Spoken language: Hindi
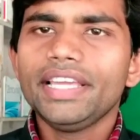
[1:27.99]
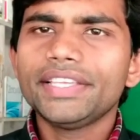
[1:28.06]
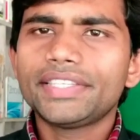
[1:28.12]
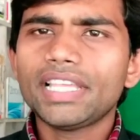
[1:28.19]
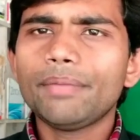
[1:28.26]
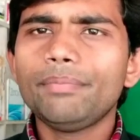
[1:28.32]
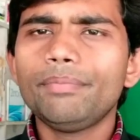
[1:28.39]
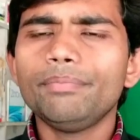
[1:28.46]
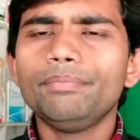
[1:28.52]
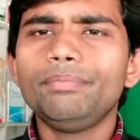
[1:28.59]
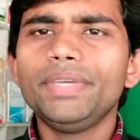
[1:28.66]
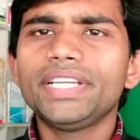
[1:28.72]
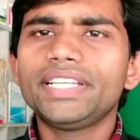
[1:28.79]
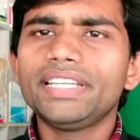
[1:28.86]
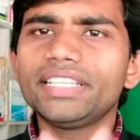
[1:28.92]
ये सब
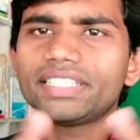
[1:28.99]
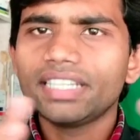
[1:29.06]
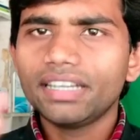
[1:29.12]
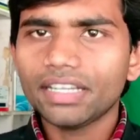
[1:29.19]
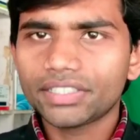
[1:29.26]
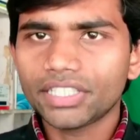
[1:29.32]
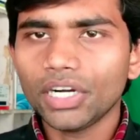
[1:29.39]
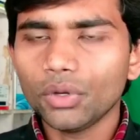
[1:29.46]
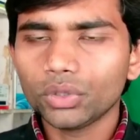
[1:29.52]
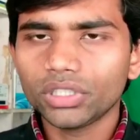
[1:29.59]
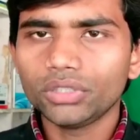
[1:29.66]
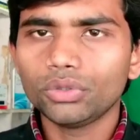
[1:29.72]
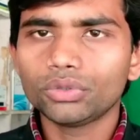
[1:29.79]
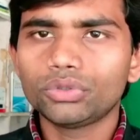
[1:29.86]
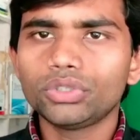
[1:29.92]
वीकनेस के लक्षण
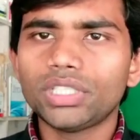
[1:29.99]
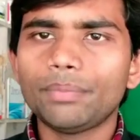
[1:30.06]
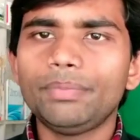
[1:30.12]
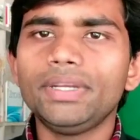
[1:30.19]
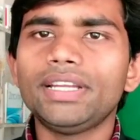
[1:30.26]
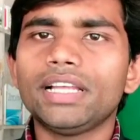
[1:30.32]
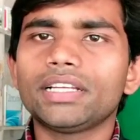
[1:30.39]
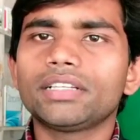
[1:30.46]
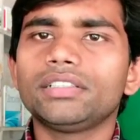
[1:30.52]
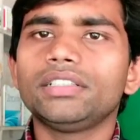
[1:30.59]
होते हैं दोस्तों जब भी